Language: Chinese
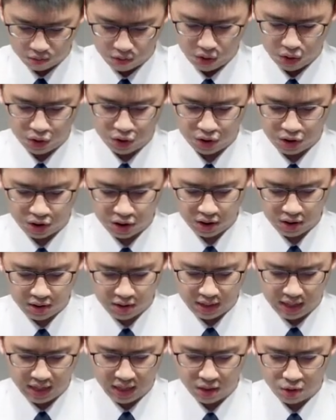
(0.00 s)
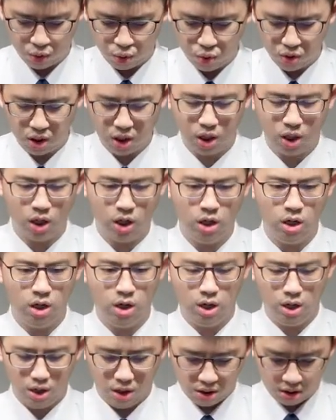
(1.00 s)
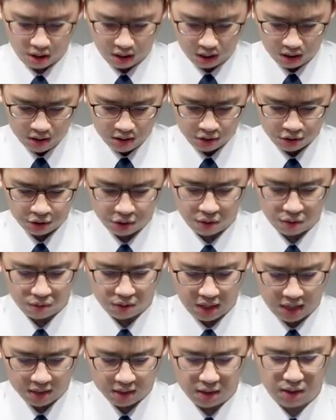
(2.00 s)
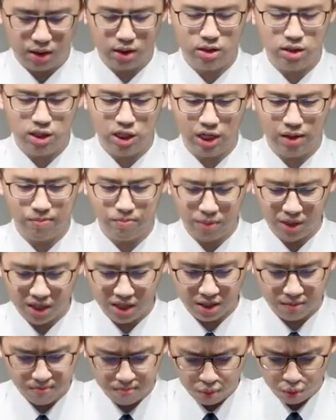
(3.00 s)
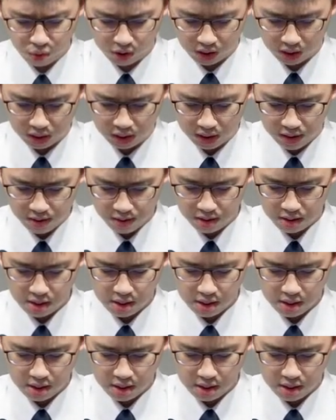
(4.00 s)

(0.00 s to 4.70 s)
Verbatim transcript: 你心内如何，肯守他的诫命，不肯，